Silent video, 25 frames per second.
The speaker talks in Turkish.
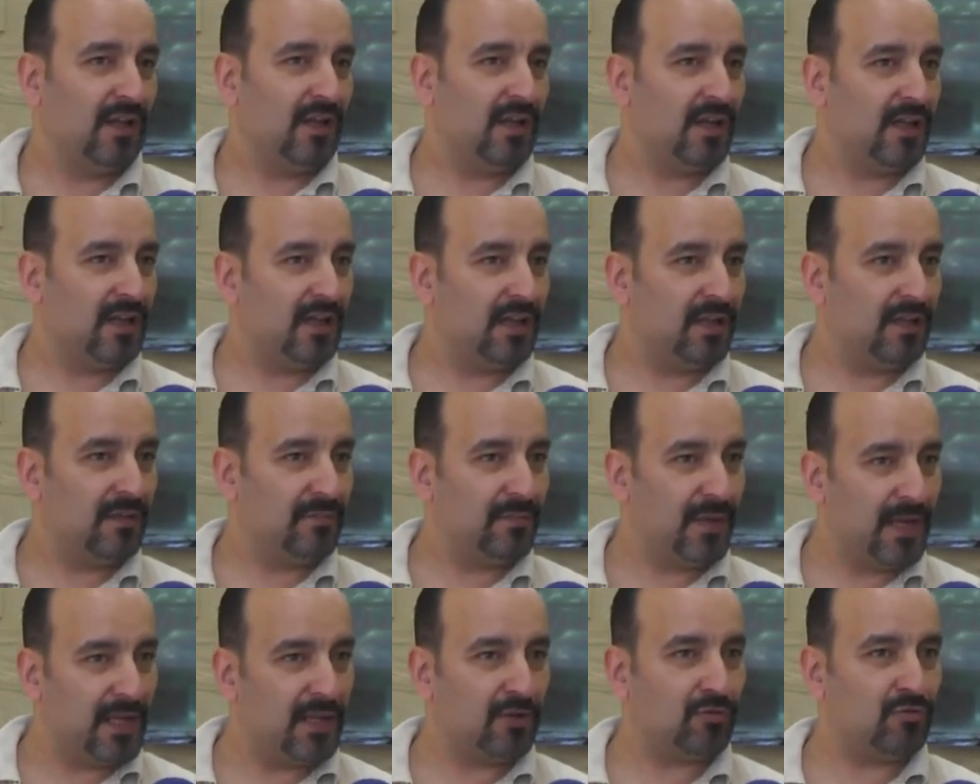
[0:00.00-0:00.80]

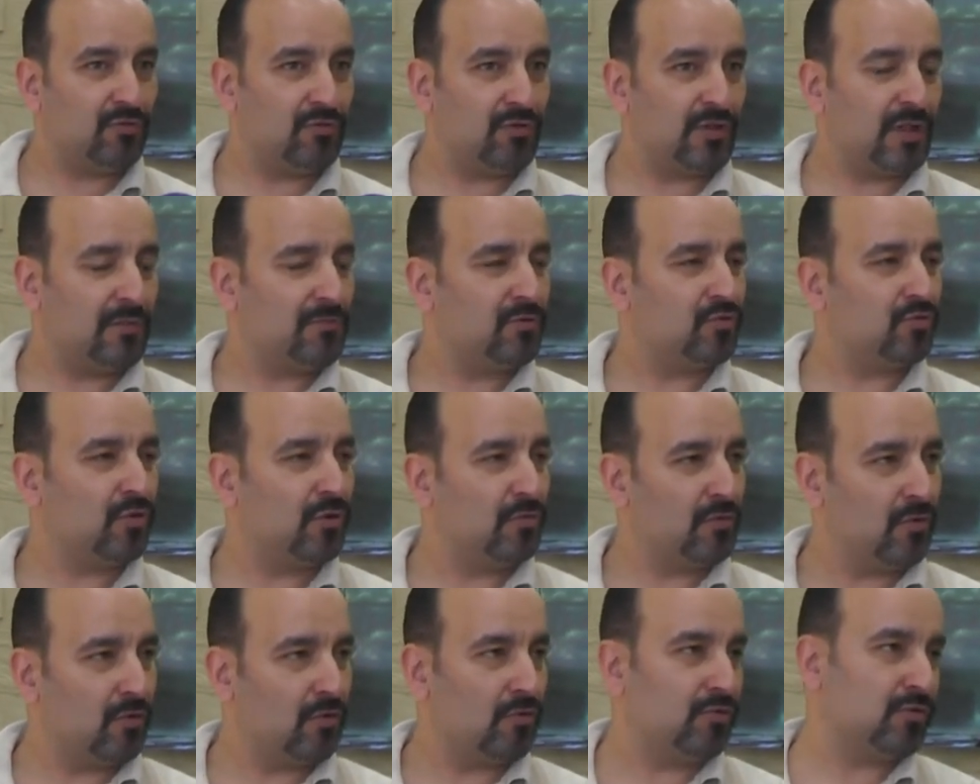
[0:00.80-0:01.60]
E, Beylikdüzü tabii
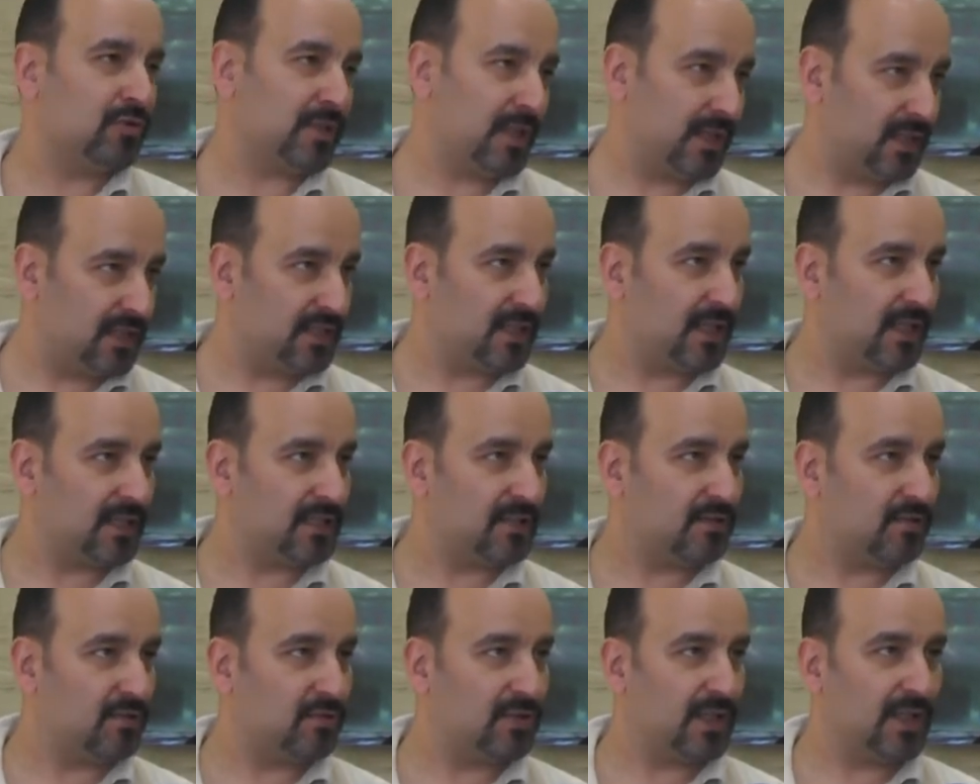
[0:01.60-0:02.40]
son 10 sene
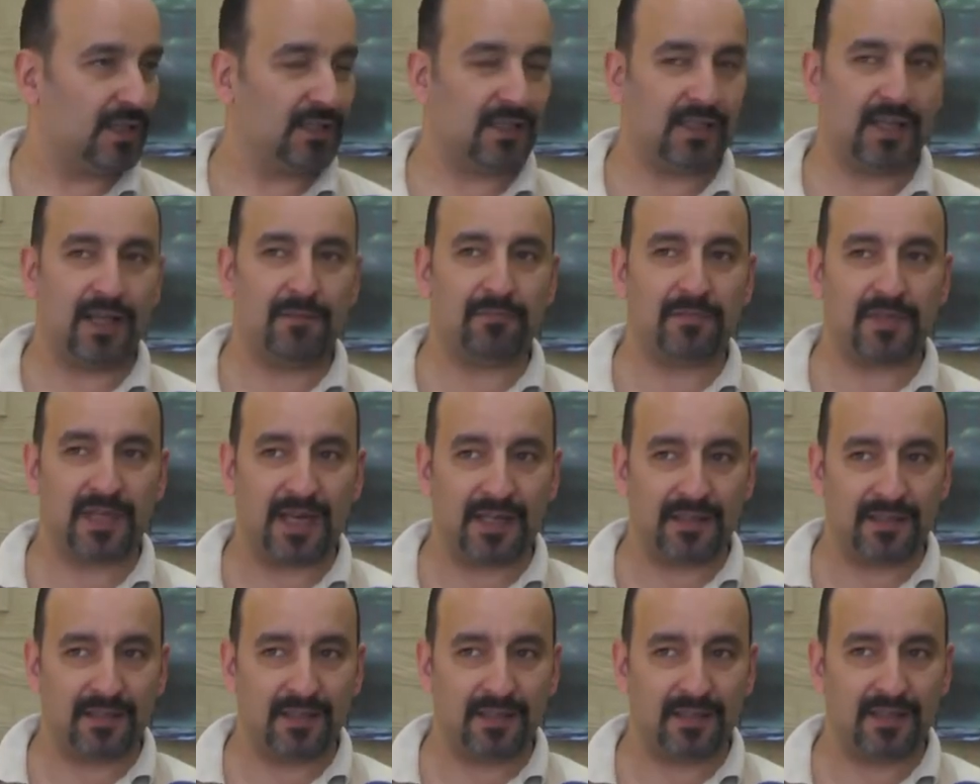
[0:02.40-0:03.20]
içerisinde özellikle hem
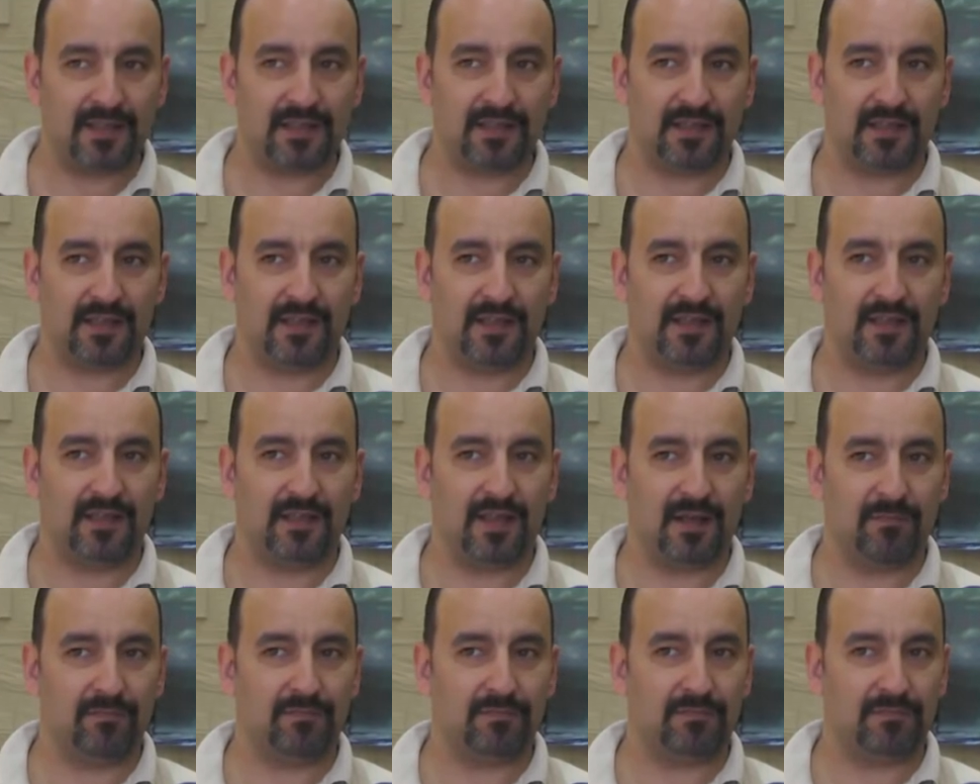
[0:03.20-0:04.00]
kendini
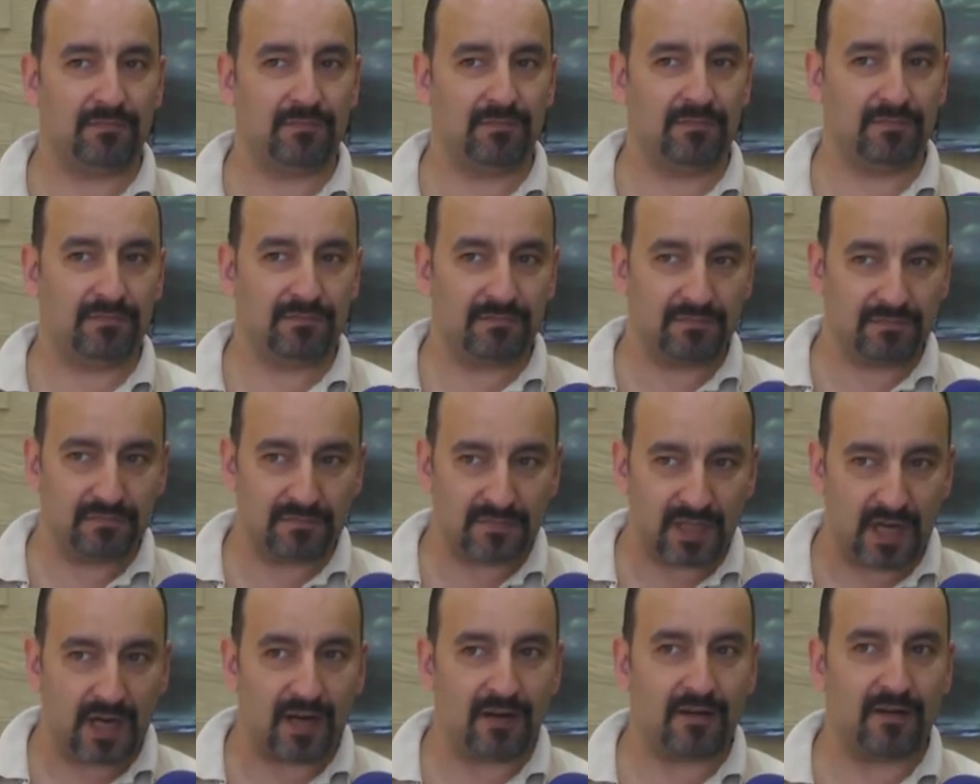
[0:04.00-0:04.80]
e, hem
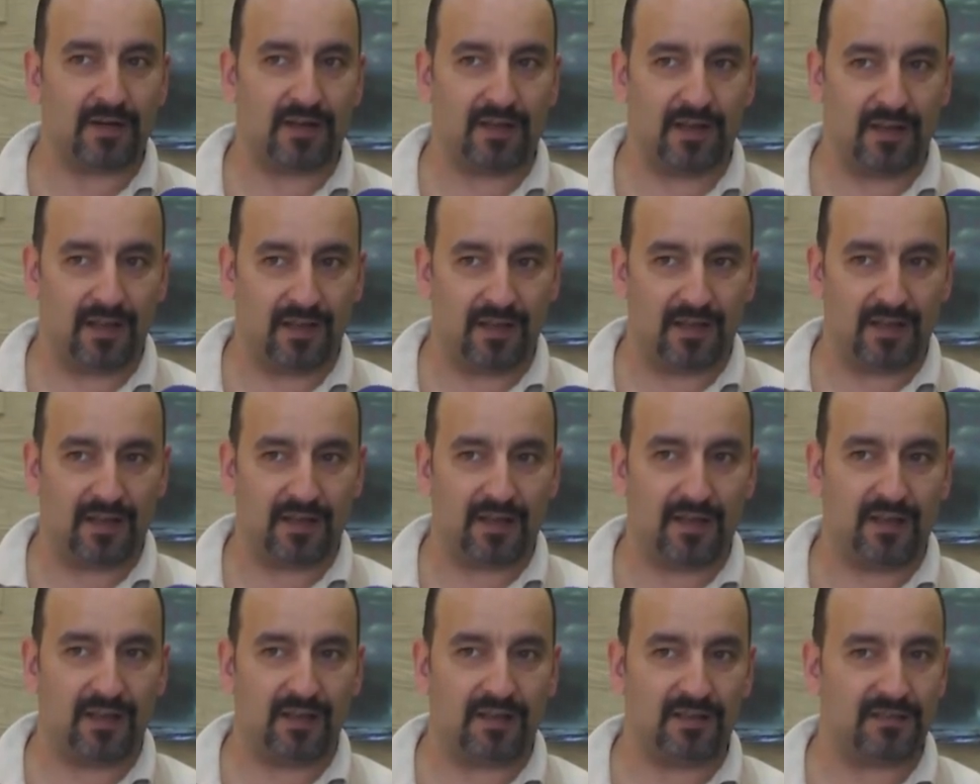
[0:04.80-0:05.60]
daha
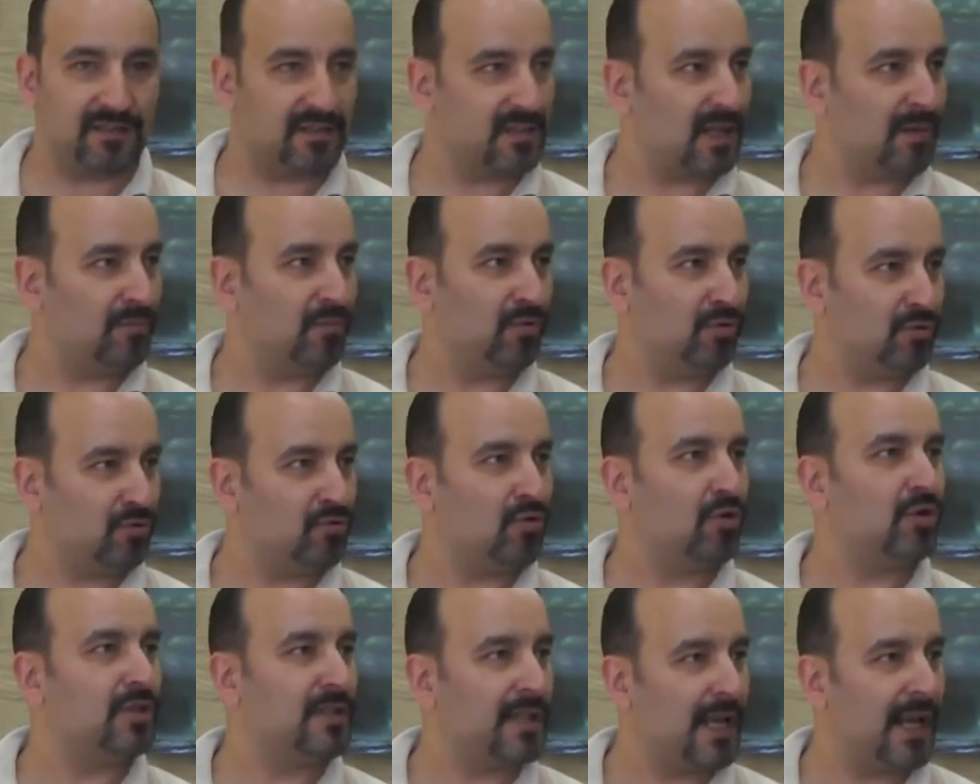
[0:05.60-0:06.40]
e, İstanbul'un
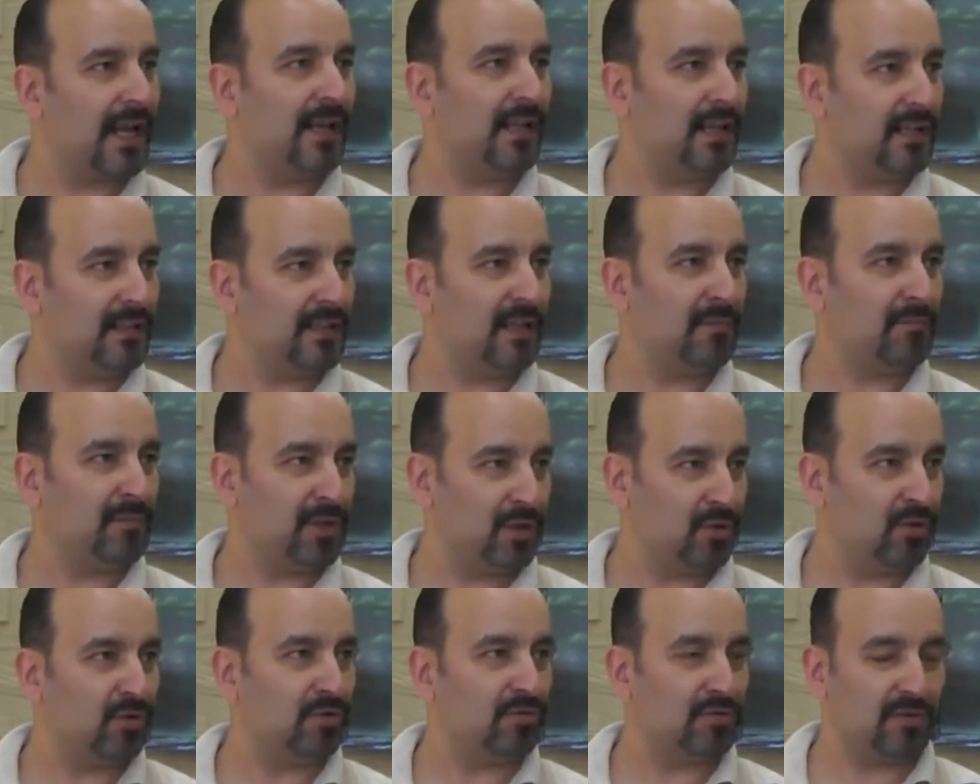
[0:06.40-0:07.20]
gözde yerlerinden
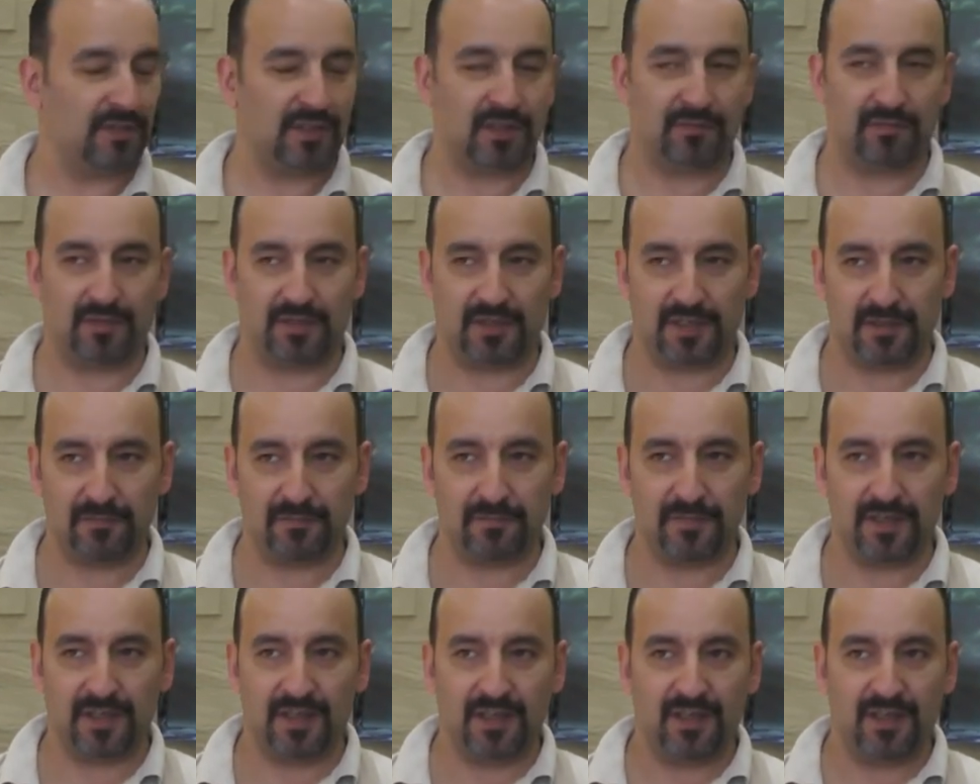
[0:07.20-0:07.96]
biri oldu diyebilirim.